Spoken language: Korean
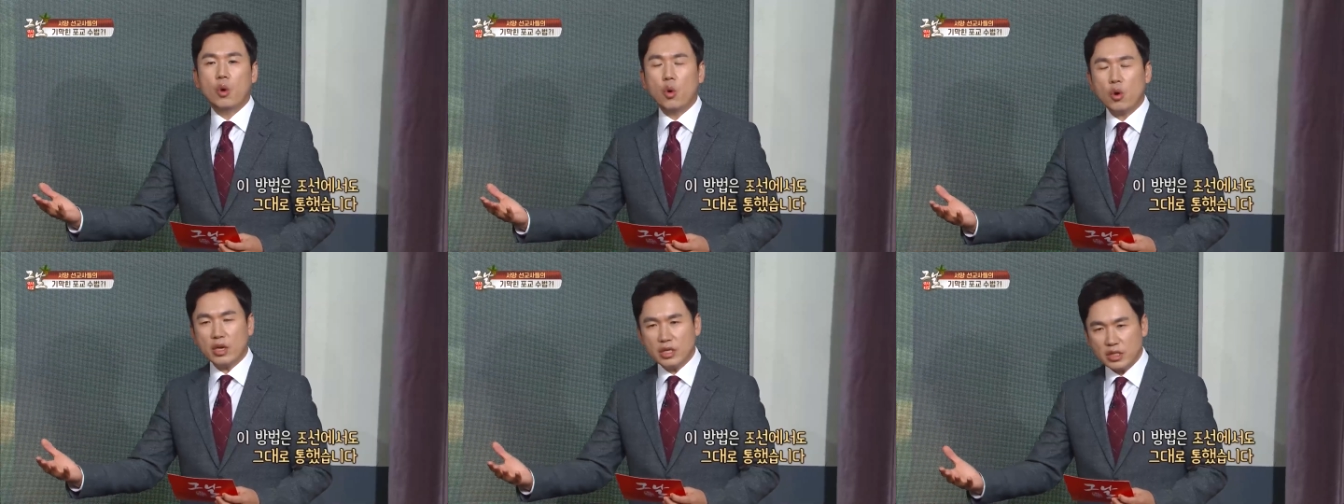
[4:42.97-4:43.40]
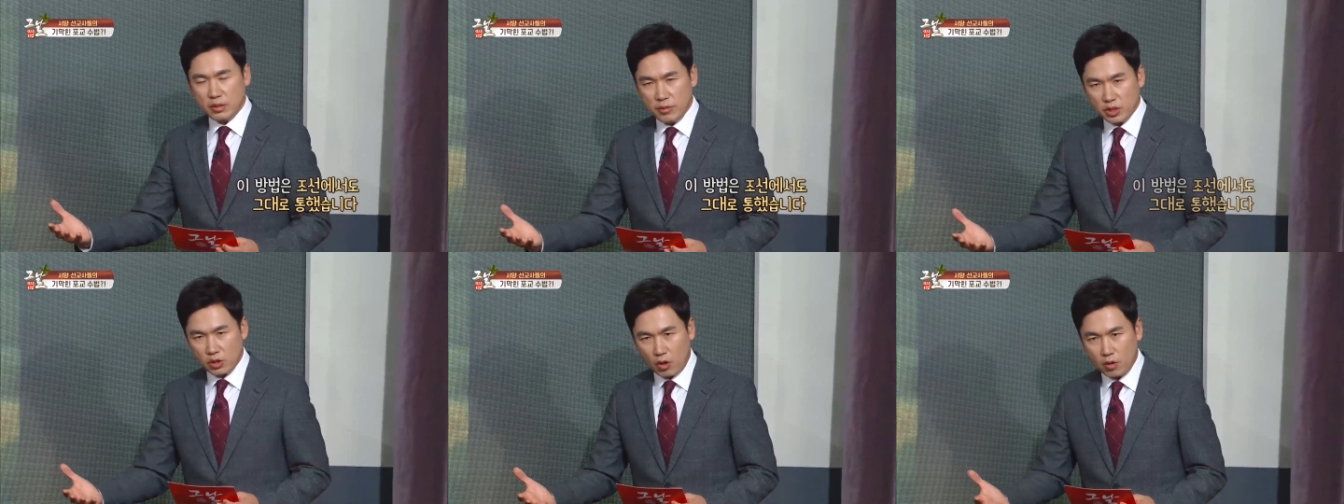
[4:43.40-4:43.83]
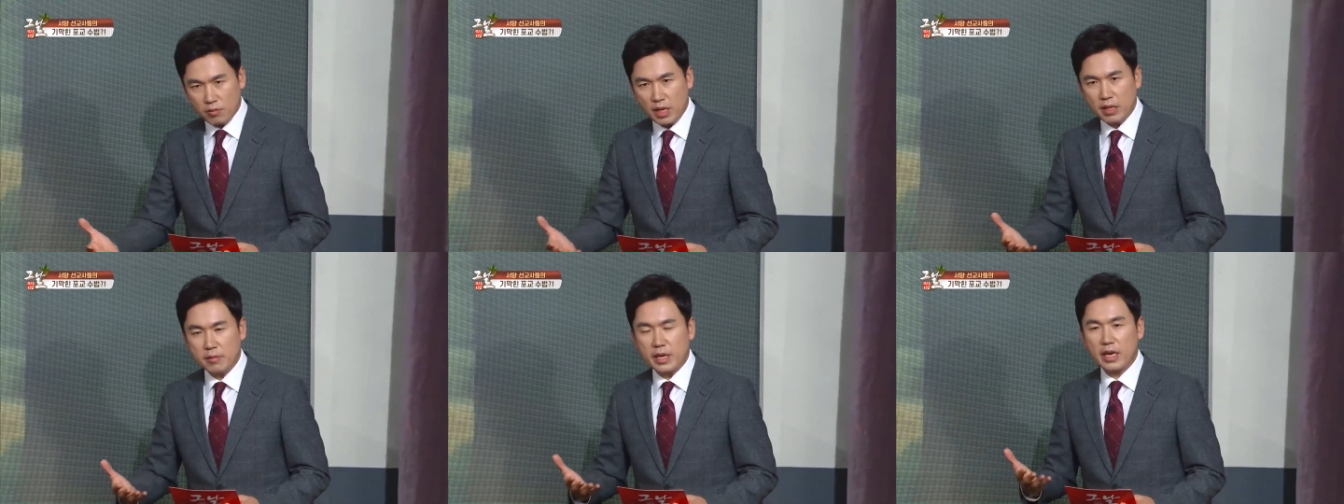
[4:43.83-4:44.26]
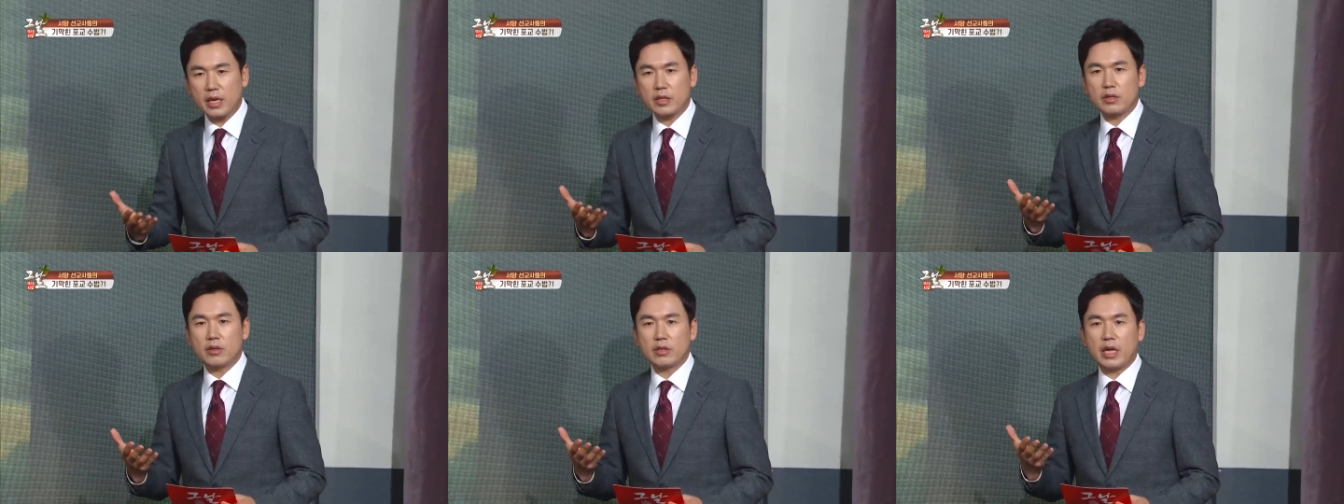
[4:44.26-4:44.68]
호기심이 정말
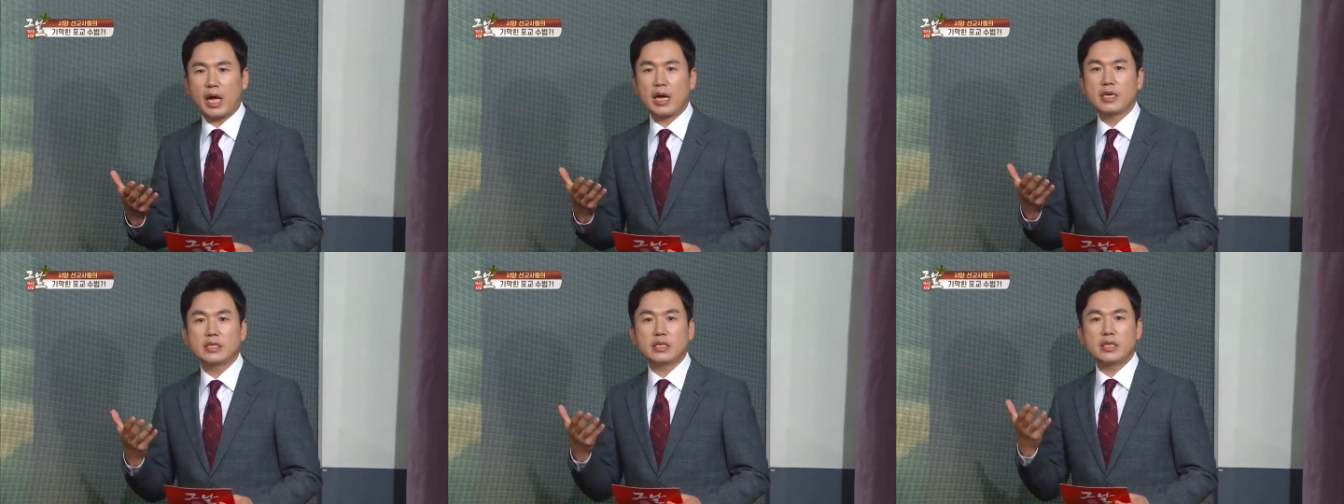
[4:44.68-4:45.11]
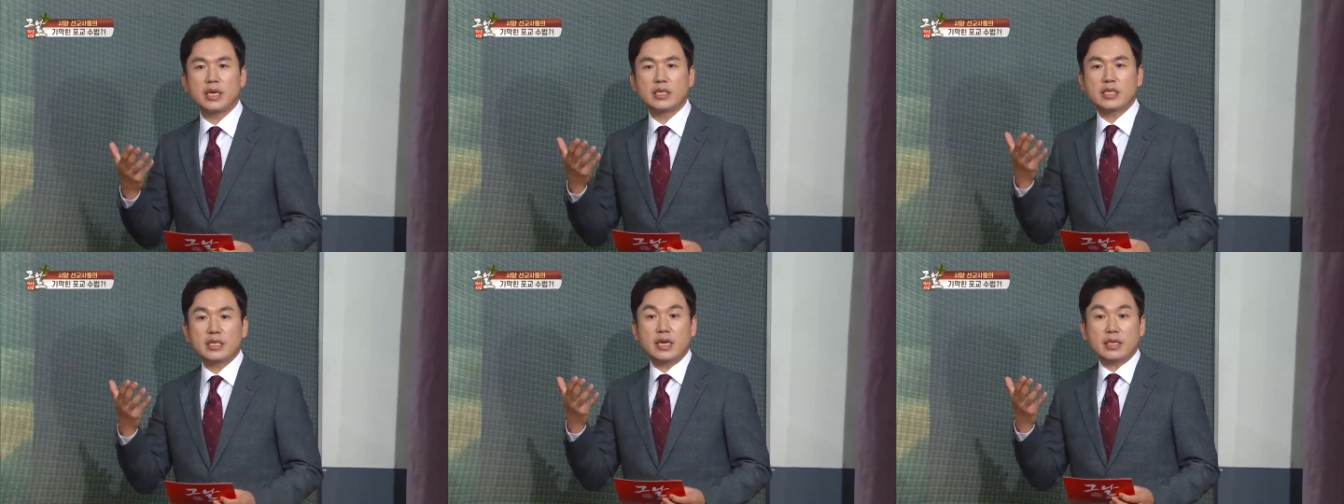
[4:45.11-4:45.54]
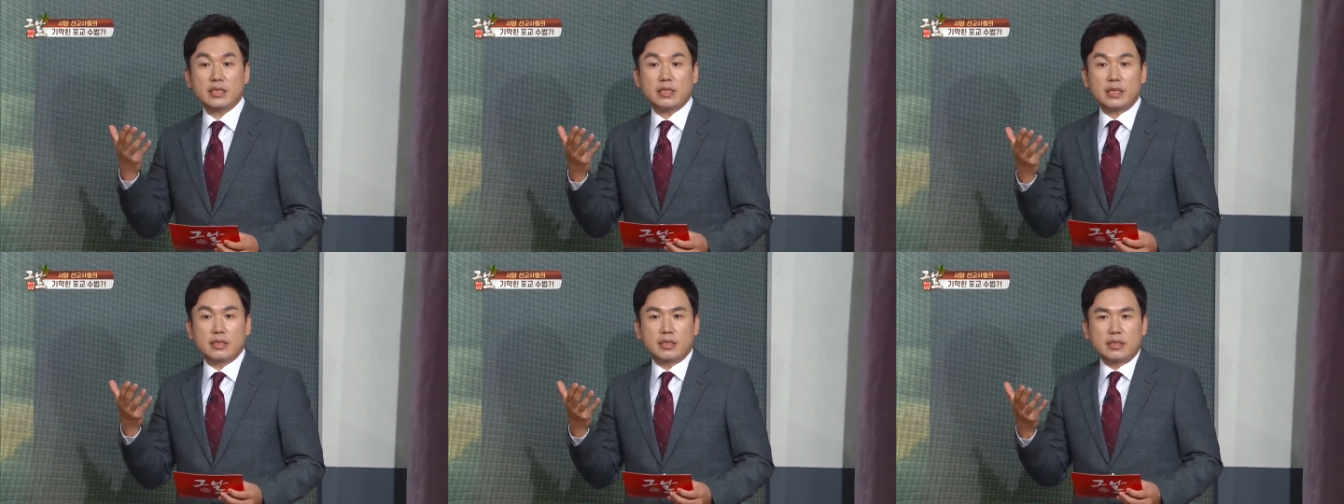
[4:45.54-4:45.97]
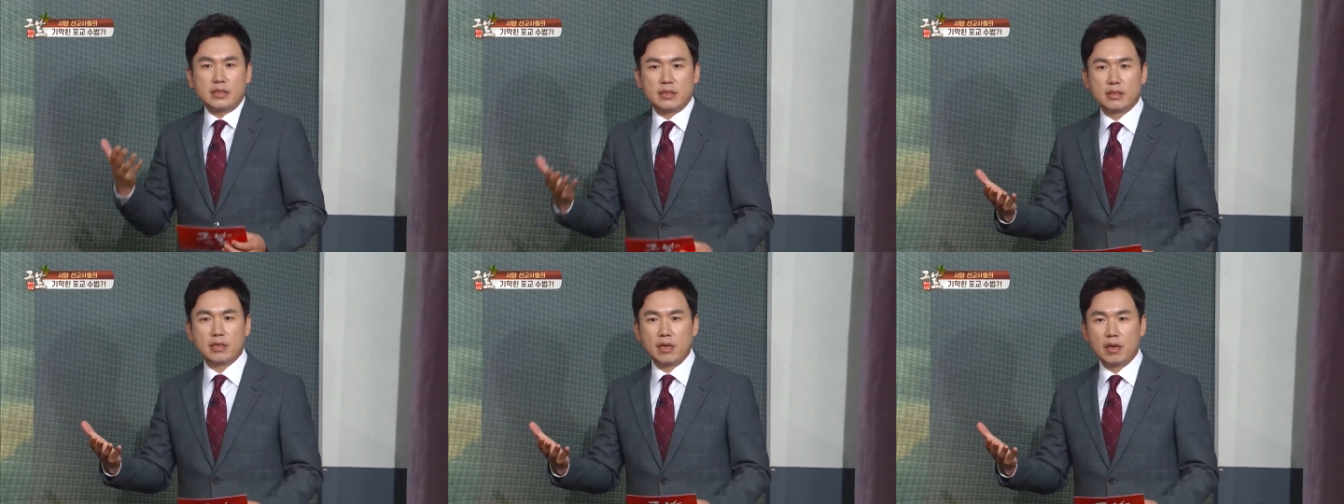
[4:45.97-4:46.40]
많았던 당시의
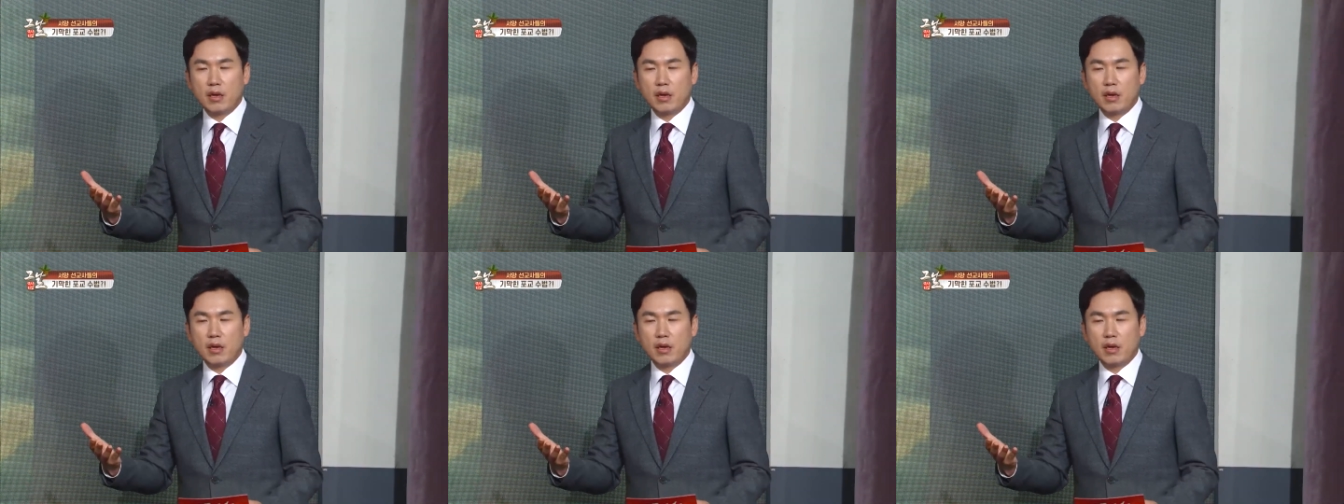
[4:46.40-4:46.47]
실학자들은